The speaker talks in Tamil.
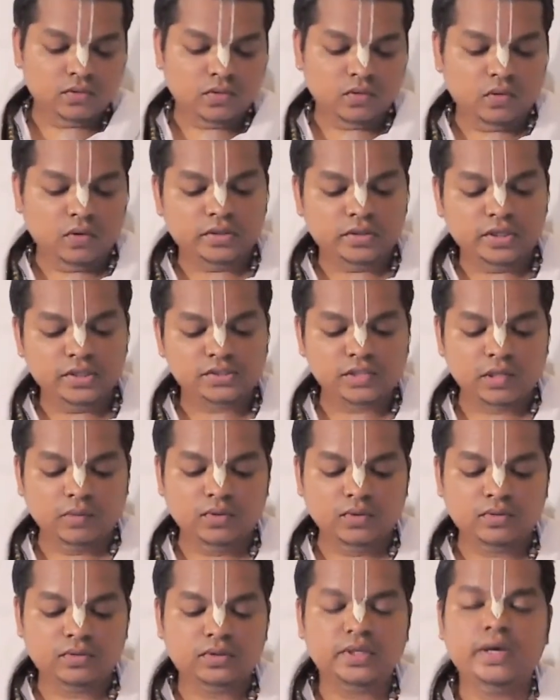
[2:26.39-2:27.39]
கோட்டி
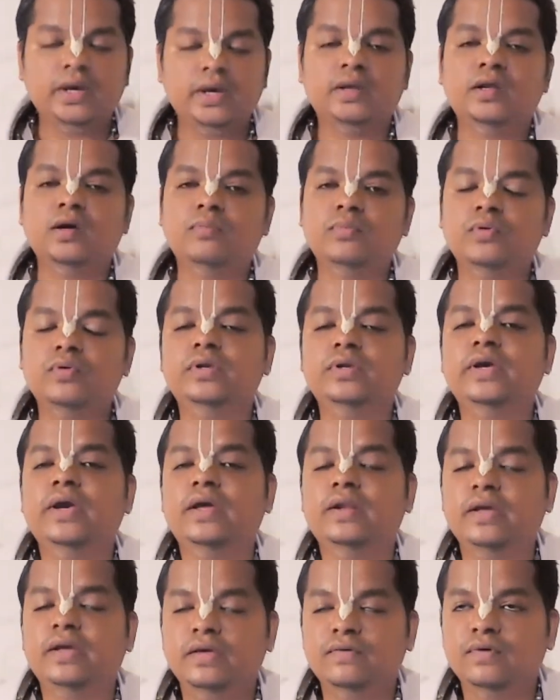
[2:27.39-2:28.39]
சமுத்தேன
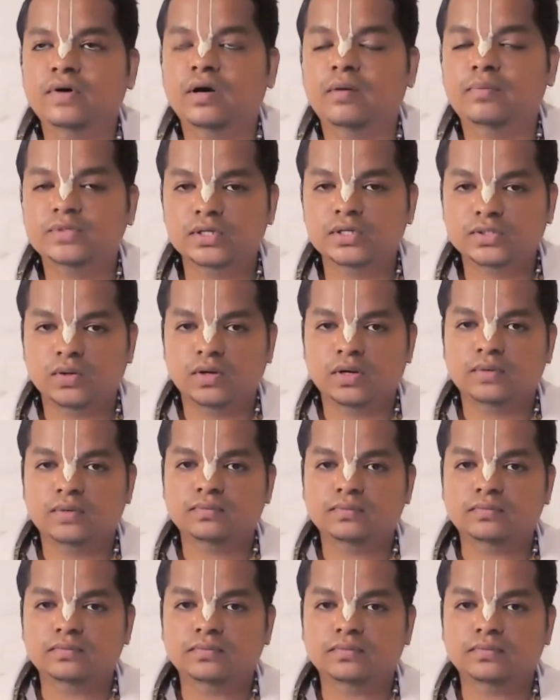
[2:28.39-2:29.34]
புண்ணியன இவ அப்படின்னு சொல்லி சொல்றாரு